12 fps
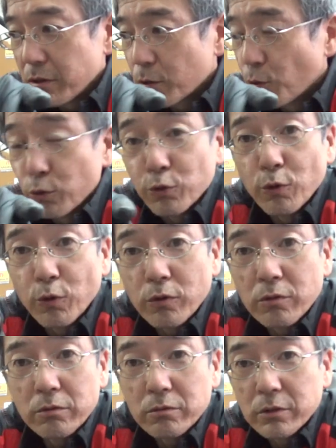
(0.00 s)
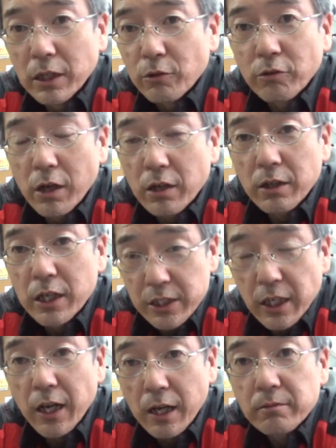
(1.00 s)
合同なんとか会
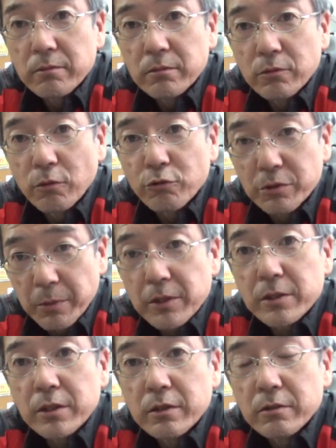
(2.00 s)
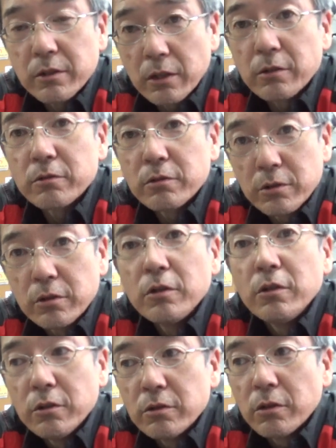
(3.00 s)
社から送りますってだか
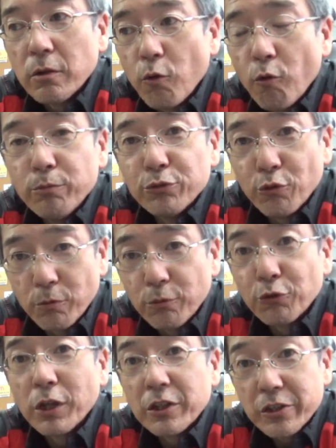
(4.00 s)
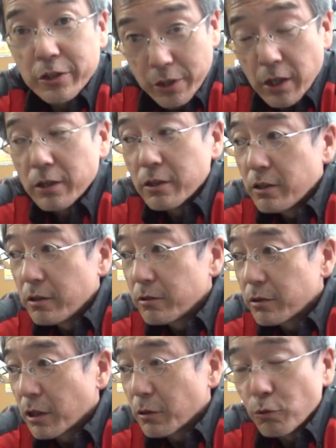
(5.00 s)
ら本部のものなんじゃないですか
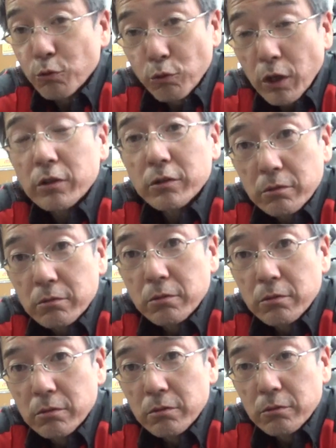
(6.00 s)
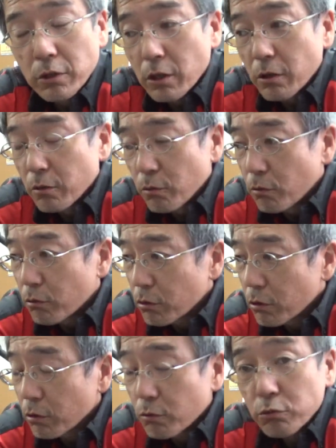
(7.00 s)
だけど来なかったで
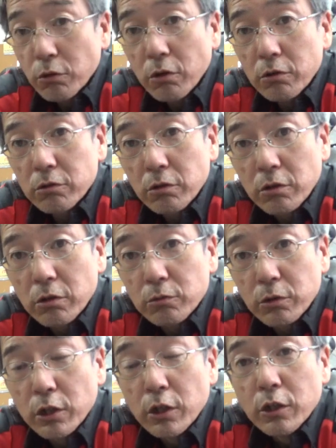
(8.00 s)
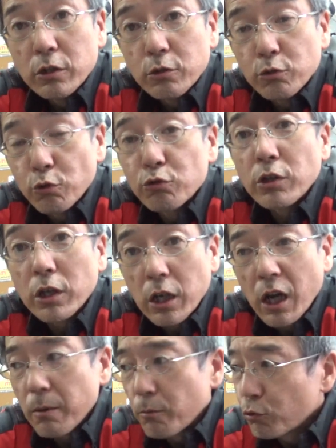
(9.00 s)
俺来なかったなとで夜だか
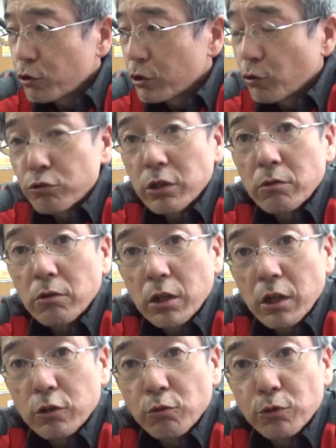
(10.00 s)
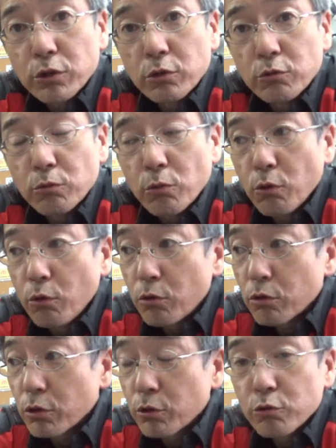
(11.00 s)
らあもうじゃあ夜なのかなと思って夜
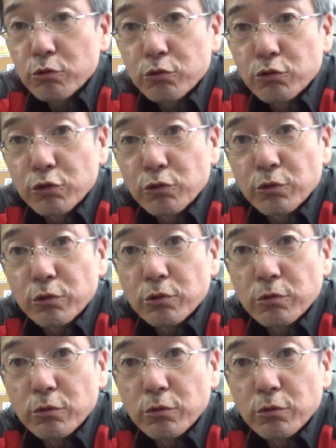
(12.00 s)
あれ結局次の日